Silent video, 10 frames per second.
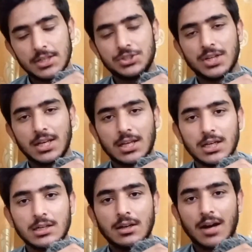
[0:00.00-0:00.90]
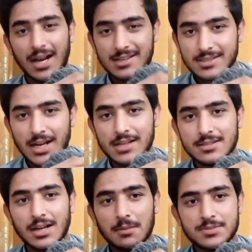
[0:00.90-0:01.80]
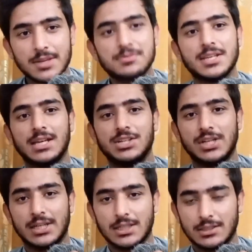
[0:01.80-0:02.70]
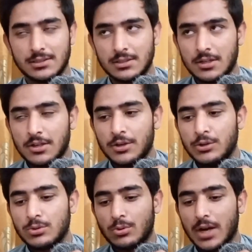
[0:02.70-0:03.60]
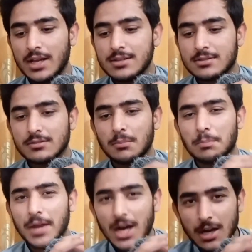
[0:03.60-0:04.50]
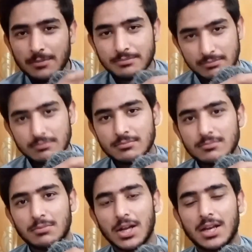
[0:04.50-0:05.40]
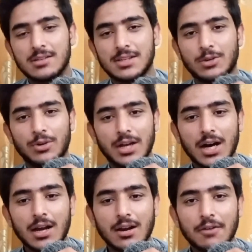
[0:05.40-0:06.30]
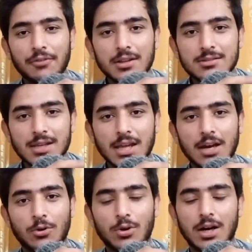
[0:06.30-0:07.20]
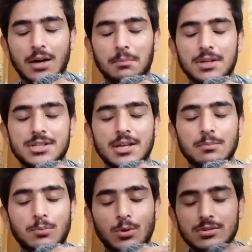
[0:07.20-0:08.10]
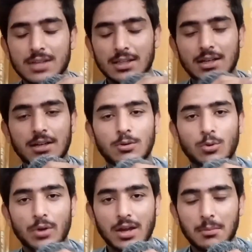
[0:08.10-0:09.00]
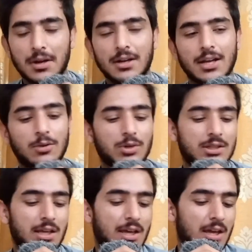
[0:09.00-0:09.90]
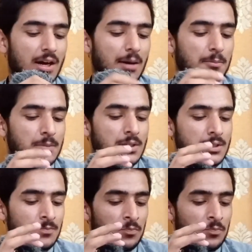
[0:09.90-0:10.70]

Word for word: इन आहिस्ता आहिस्ता हम सब सीख जाएंगे तो गाइज प्यार बढ़ाना सीखो यार नफ़रत से क्या होगा पीछे बहुत ज़्यादा लोगों के कमेंट आए हुए थे कि आप